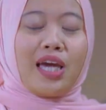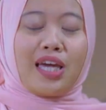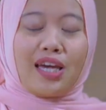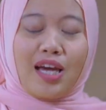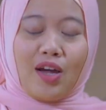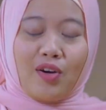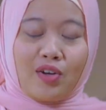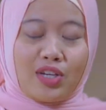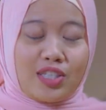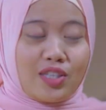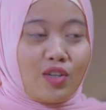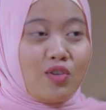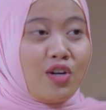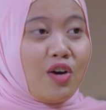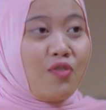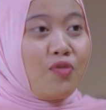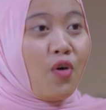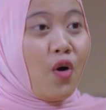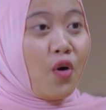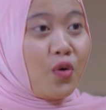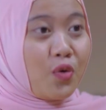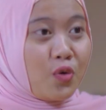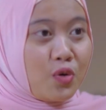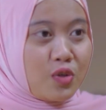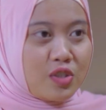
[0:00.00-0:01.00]
lagi kalau kita udah
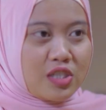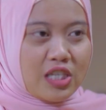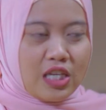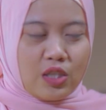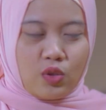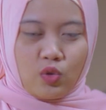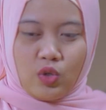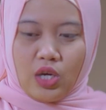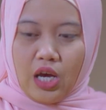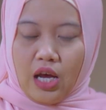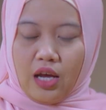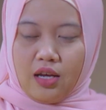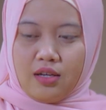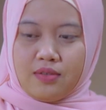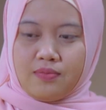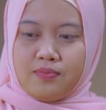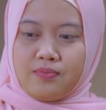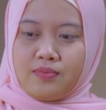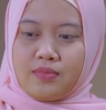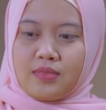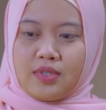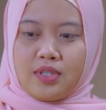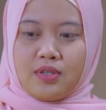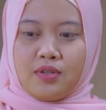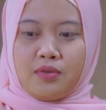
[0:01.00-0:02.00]
fokus gitu ya.
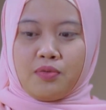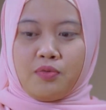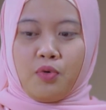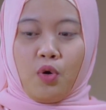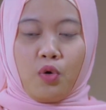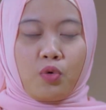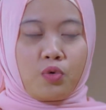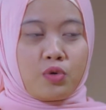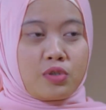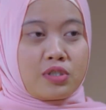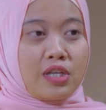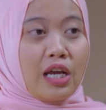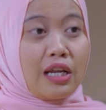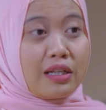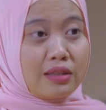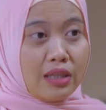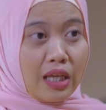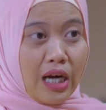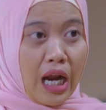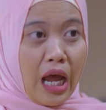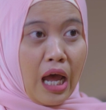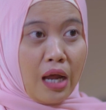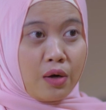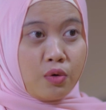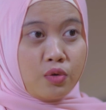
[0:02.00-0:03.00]
Fokus kan
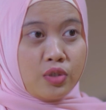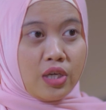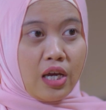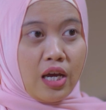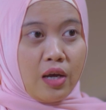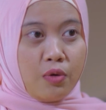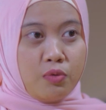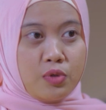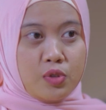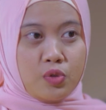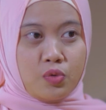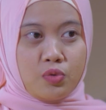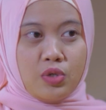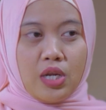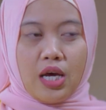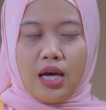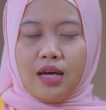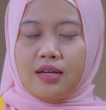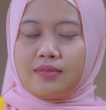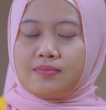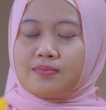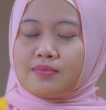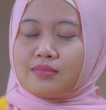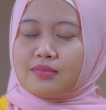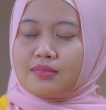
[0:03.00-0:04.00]
terharu ya
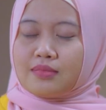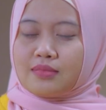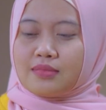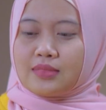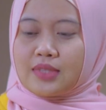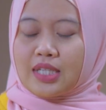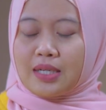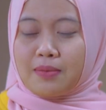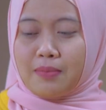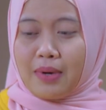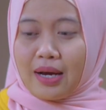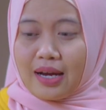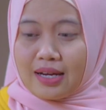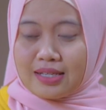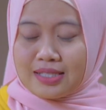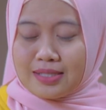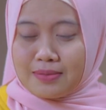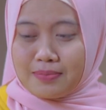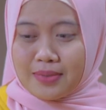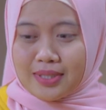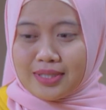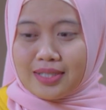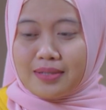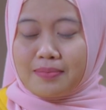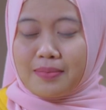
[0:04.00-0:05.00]
wisuda
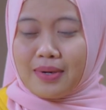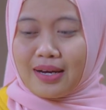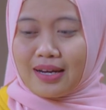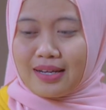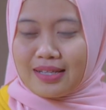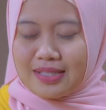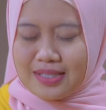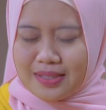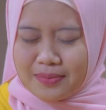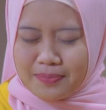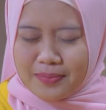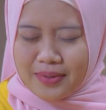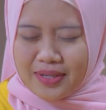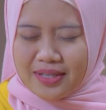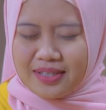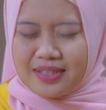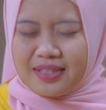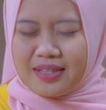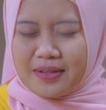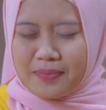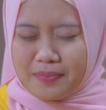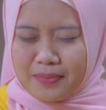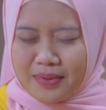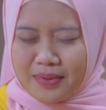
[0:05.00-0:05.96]
kasih pak terima kasih pak iya